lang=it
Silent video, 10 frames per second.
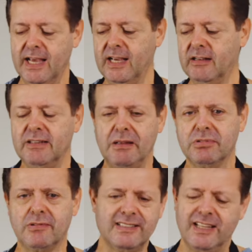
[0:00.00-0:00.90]
Eh, la,
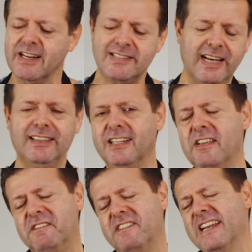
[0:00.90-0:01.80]
questa ricetta
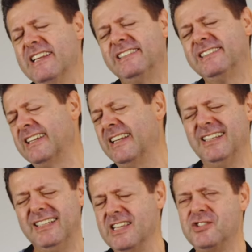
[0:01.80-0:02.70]
differisce
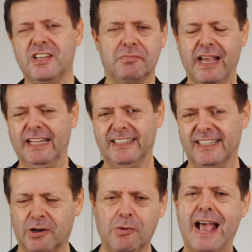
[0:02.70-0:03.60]
leggermente
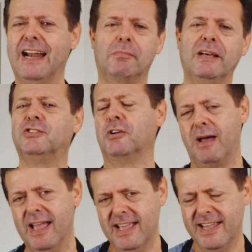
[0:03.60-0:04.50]
da quella, ma
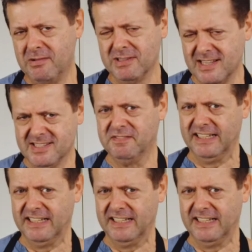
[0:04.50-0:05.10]
insomma è abbastanza